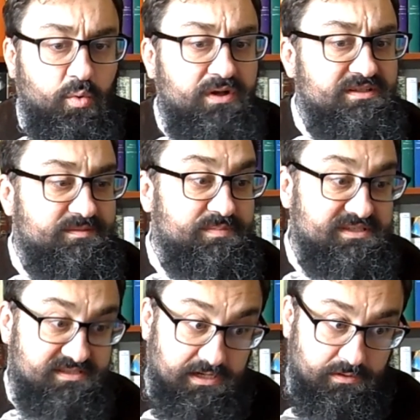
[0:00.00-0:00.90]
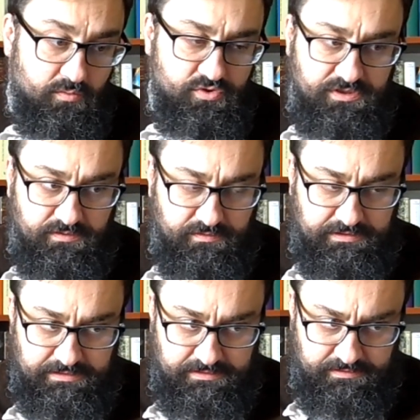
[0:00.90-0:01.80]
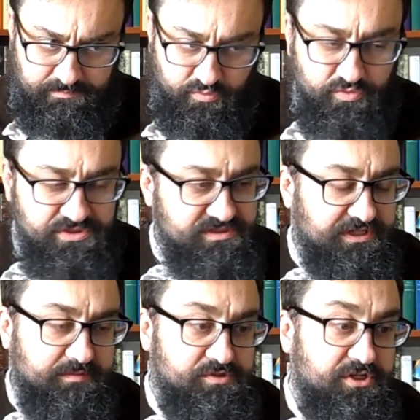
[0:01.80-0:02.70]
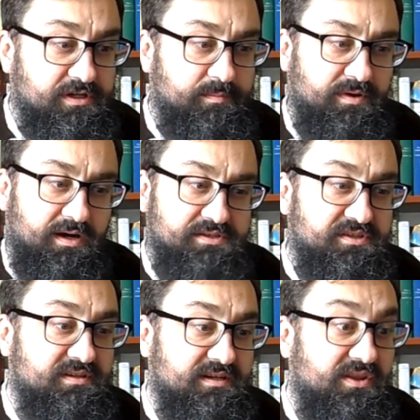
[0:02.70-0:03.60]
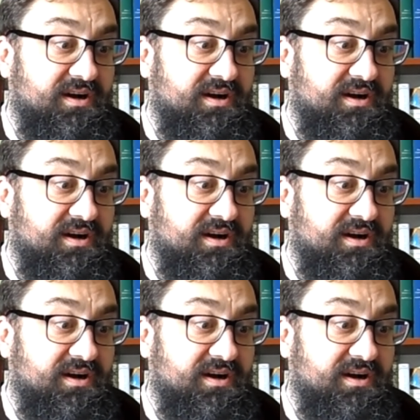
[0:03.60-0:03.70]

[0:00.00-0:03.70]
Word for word: Уэллс писал, уже э, будучи зрелым человеком, о тех